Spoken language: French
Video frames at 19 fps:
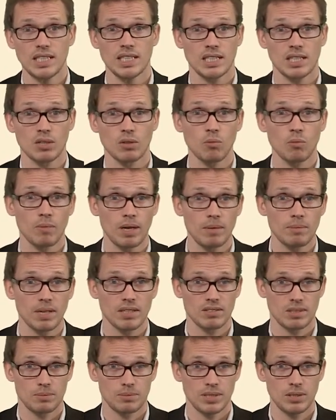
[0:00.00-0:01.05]
et qui ont même
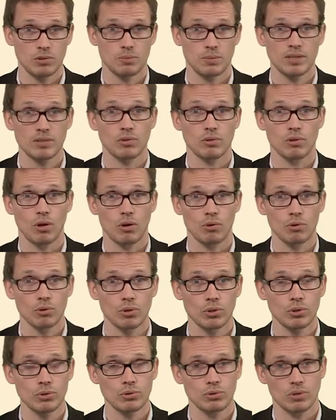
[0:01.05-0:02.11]
accepté de mettre leur
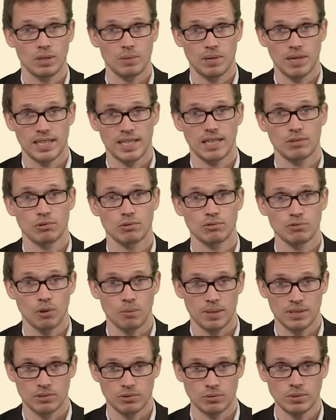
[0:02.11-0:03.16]
logo sur les plaquettes de
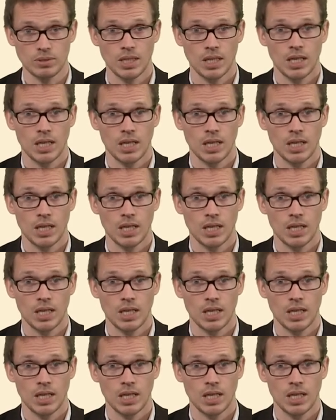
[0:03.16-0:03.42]
formation.